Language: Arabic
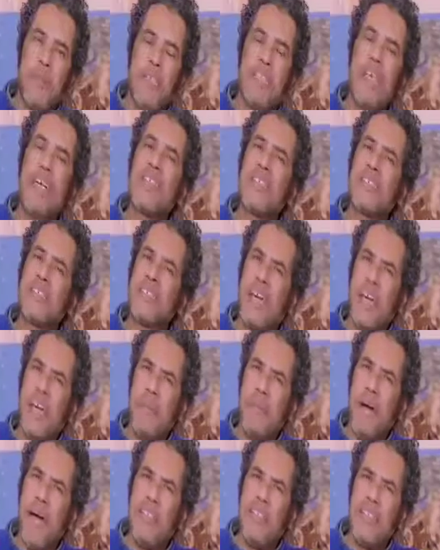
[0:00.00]
بدات
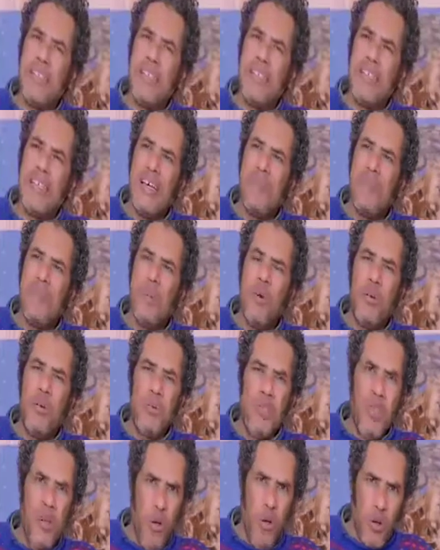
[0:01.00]
اشتغل بعد كده بنوع
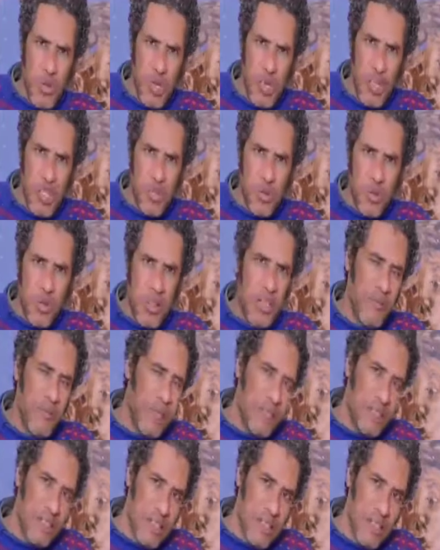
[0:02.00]
من الحريه شويه
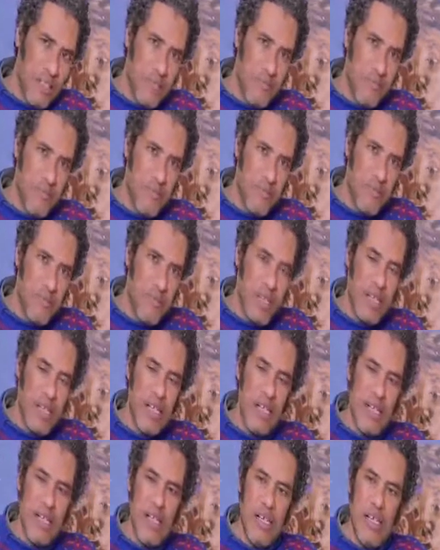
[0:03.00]
فتره
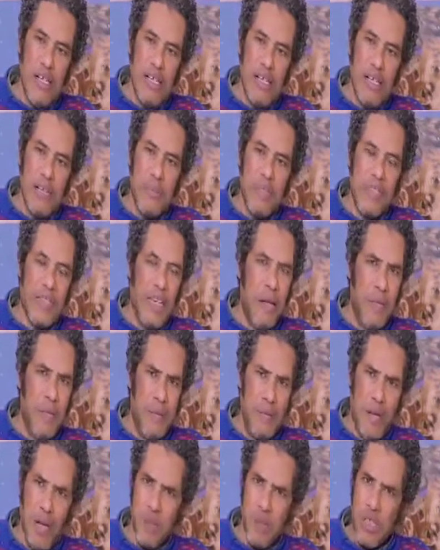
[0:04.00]
أه
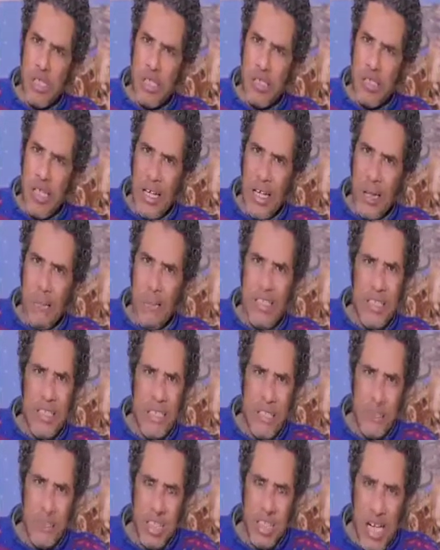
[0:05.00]
بتعامل مع مسطح ابيض
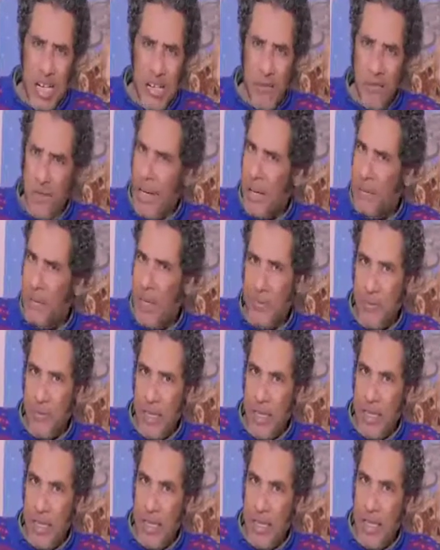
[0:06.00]
انا مش عارف اعمل
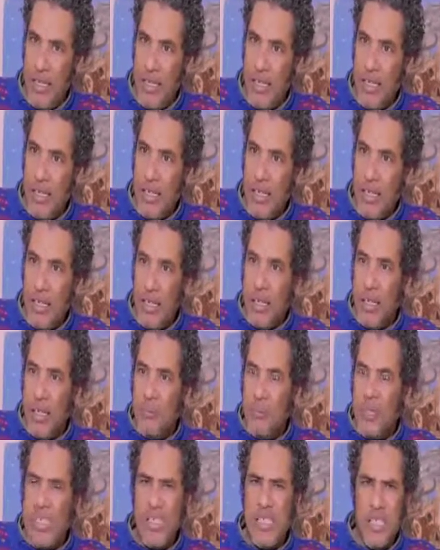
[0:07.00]
فيه ايه
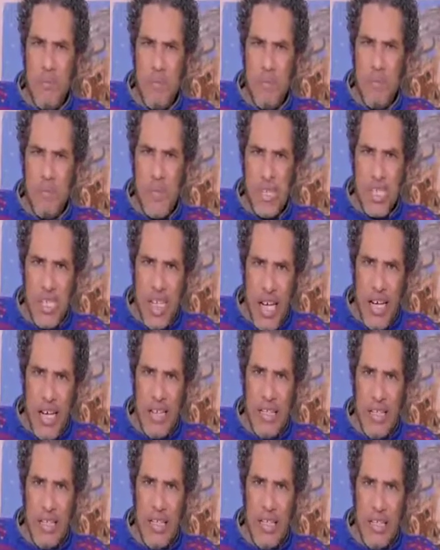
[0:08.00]
بسيب
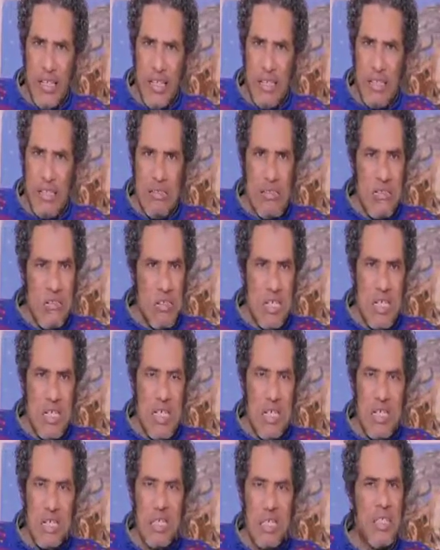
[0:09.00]
مشاعري
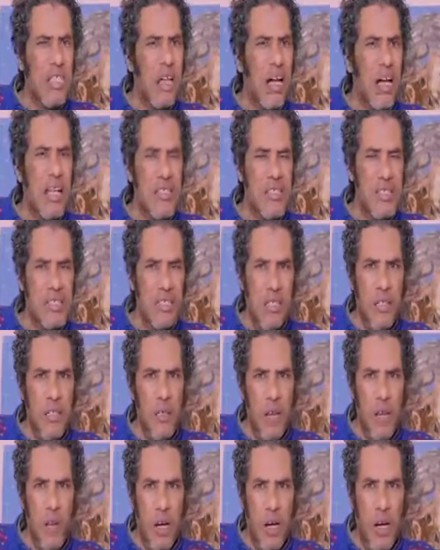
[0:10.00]
أه تطلع على سطح
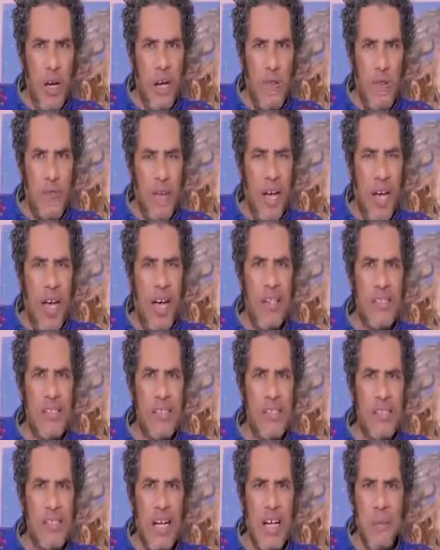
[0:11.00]
اللوحه في حاله
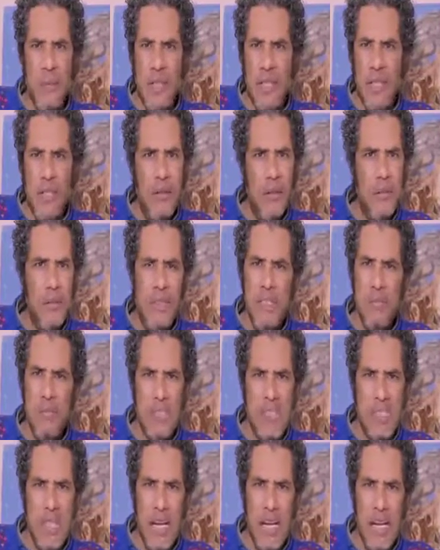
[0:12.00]
صراع بيني وبين
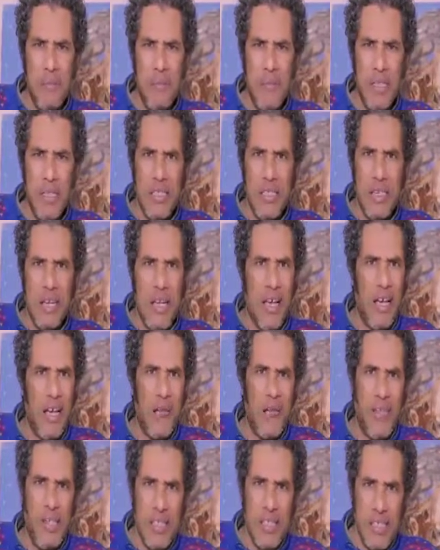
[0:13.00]
المساحه البيضاء انا
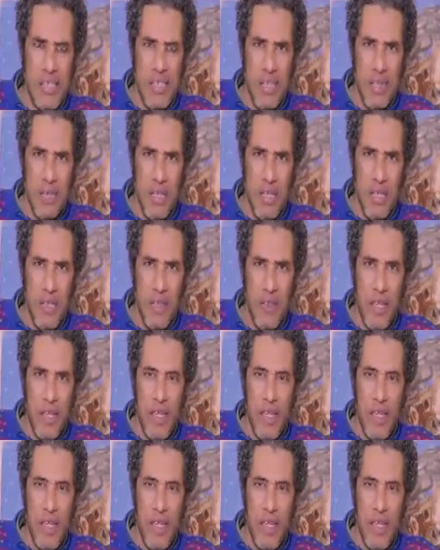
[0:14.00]
خايف لا تهزمني